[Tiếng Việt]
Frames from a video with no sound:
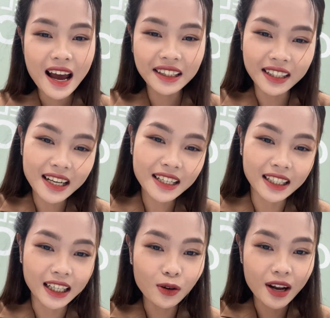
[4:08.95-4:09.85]
Hãy tới đây
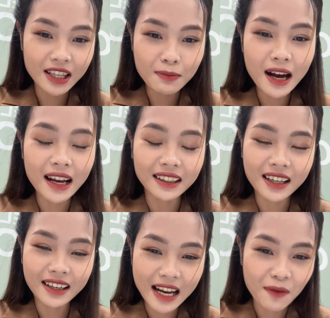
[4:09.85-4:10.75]
để lưu lại những bức ảnh
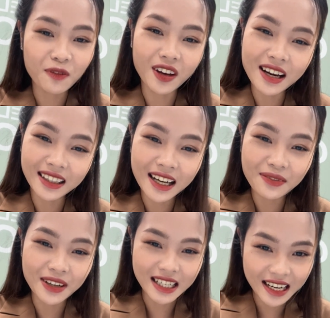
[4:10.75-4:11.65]
thật đẹp với người
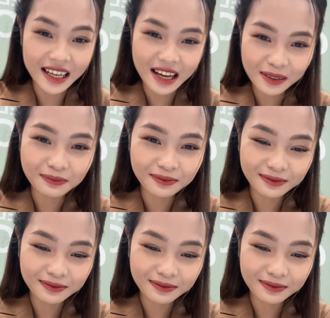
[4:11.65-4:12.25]
thân và gia đình nhé.